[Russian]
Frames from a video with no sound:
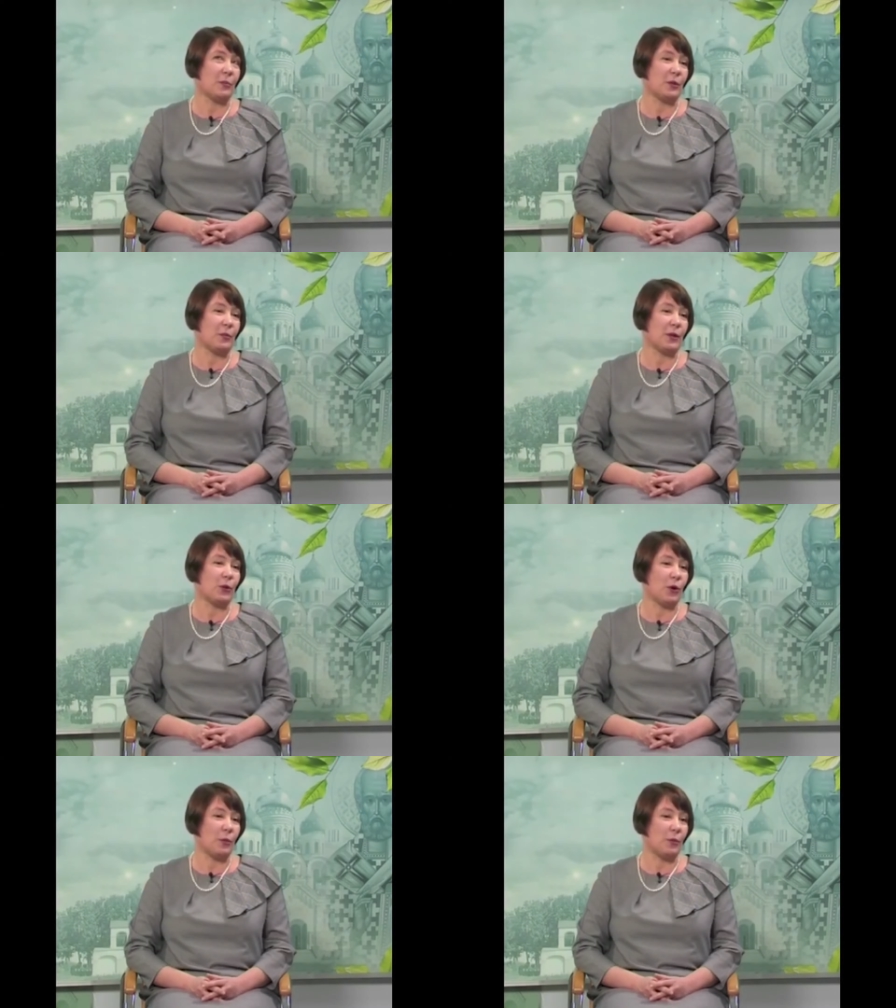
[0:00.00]
под
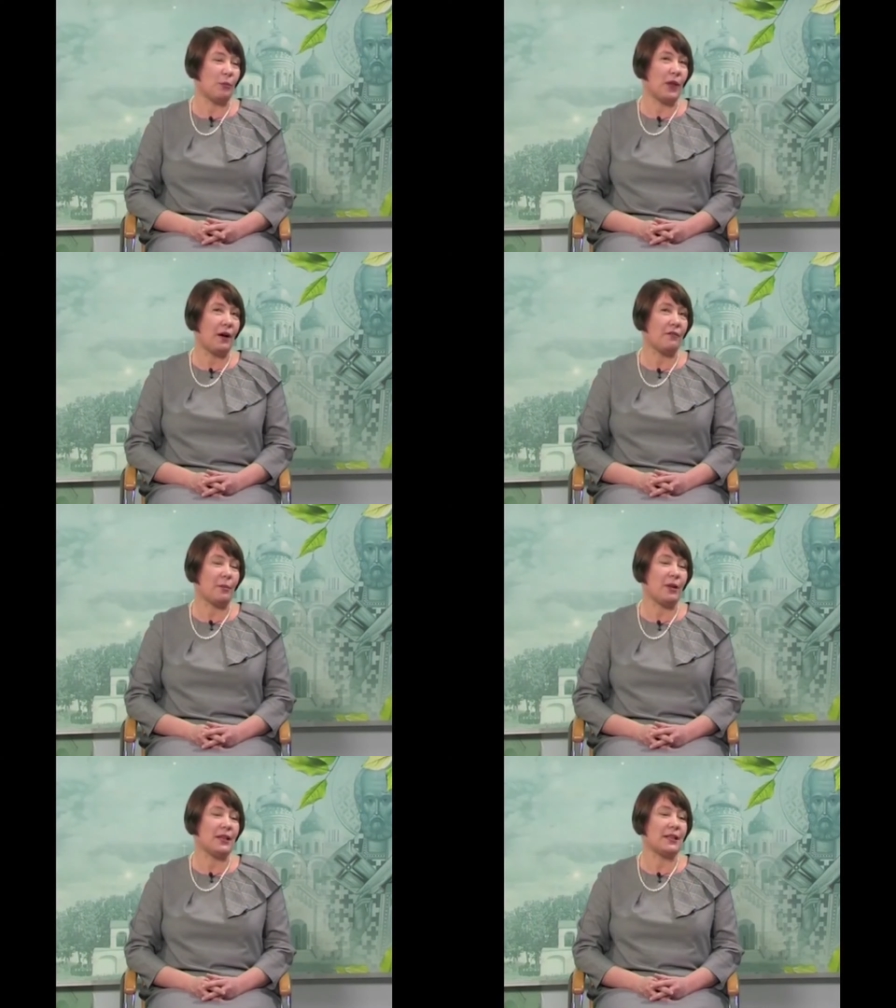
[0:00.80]
предлогом
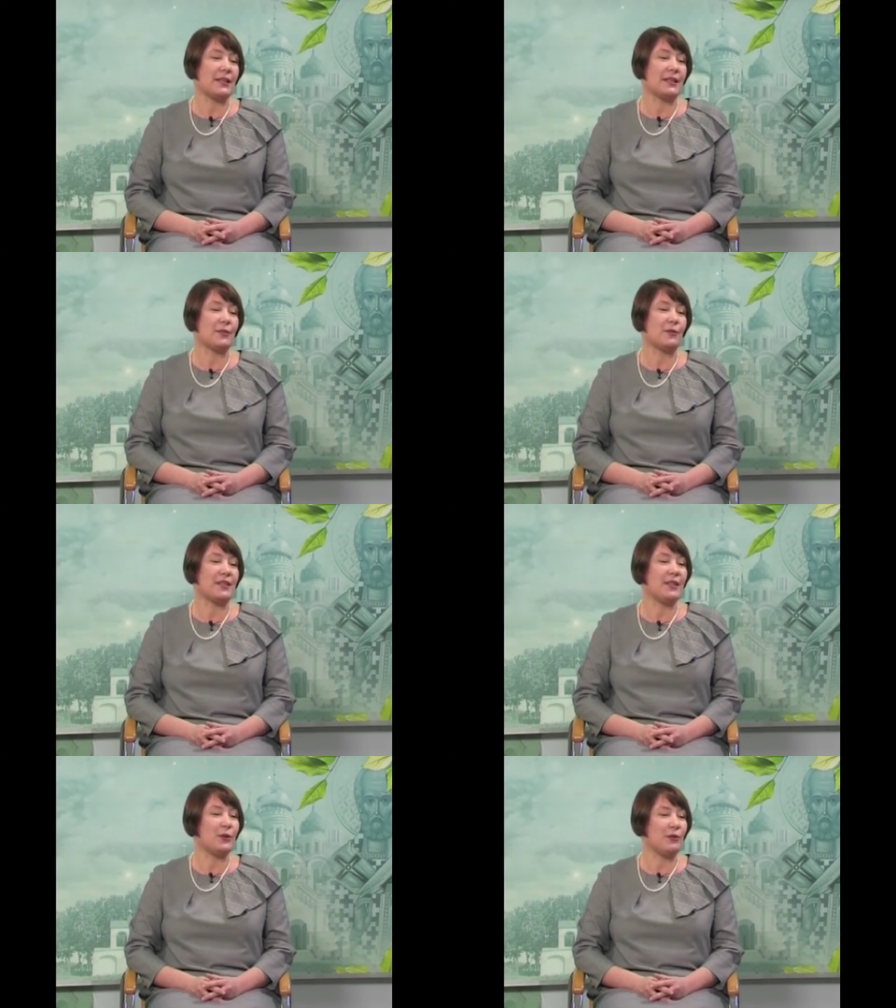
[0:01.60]
оформления наследства
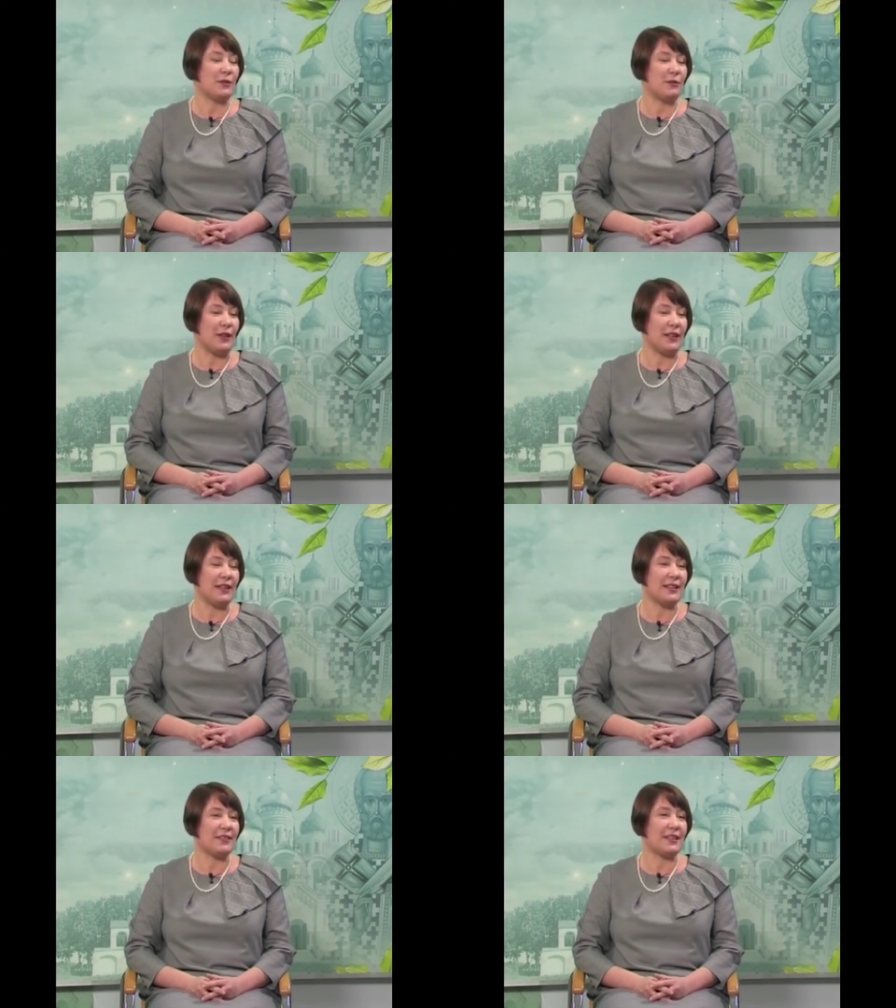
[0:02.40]
увезли ее в
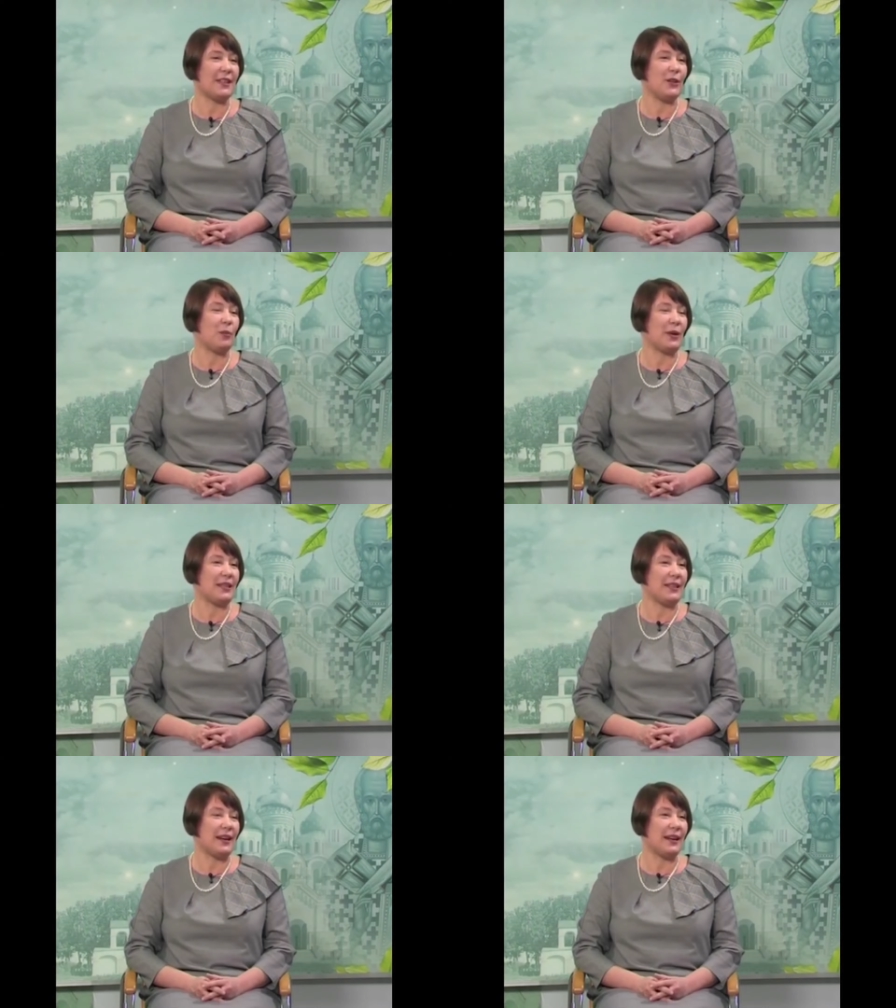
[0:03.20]
Тифлис, возили ее по
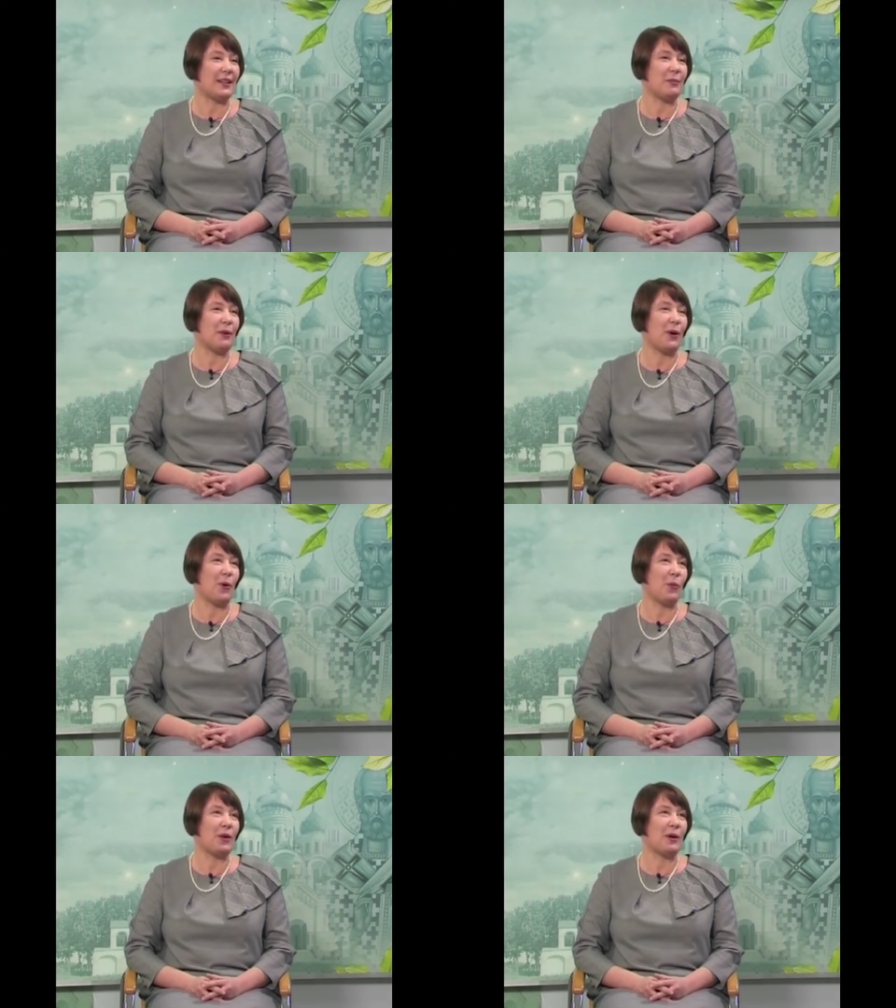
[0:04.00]
театрам, по
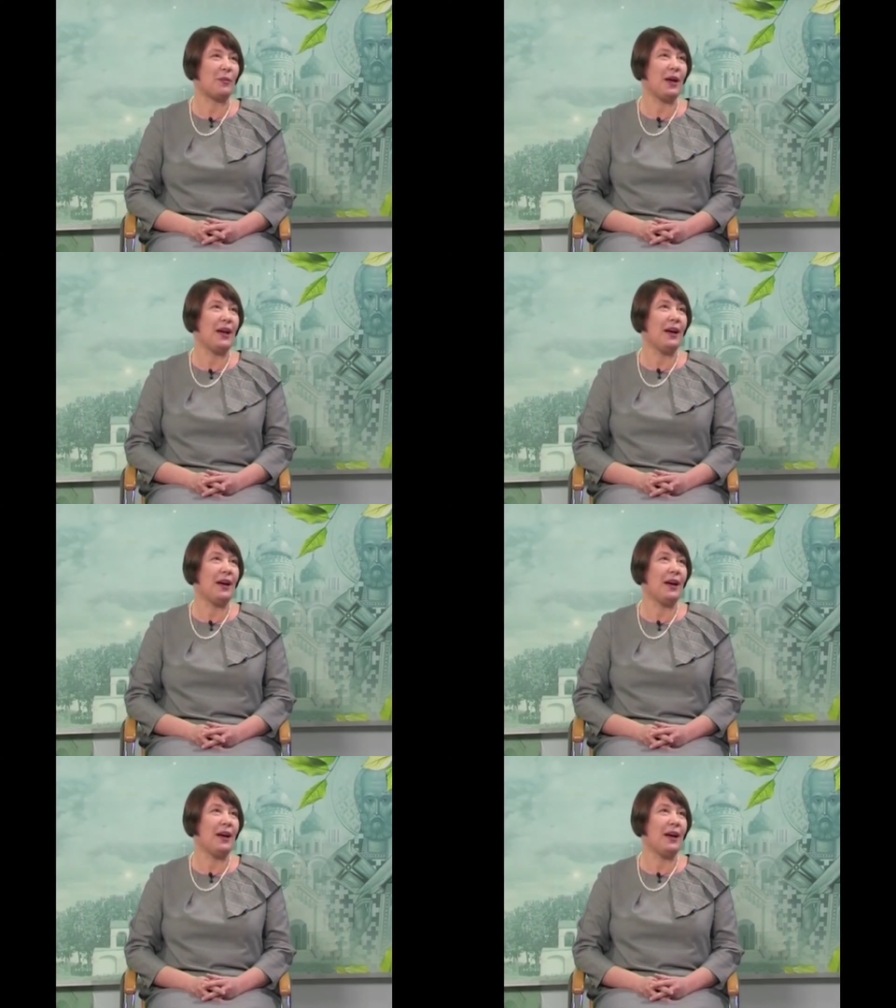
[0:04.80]
операм.